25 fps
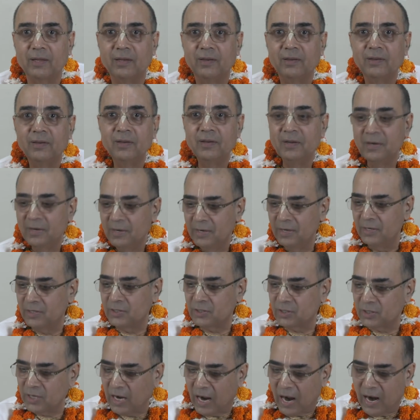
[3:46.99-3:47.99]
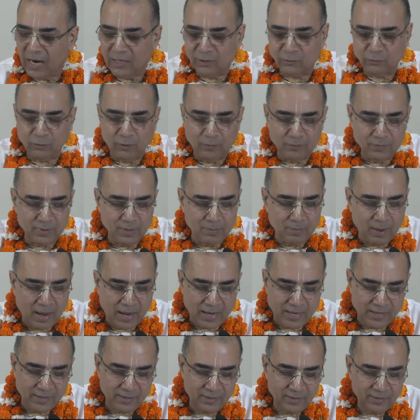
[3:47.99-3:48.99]
है इट स्टार्ट फ्रॉम दी
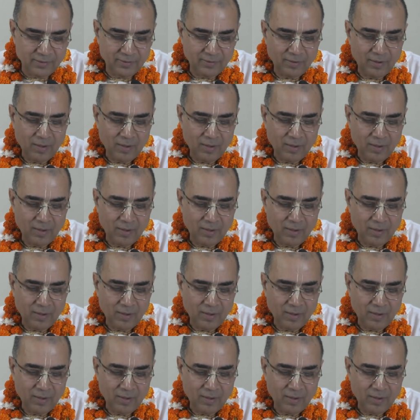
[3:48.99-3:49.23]
माइंड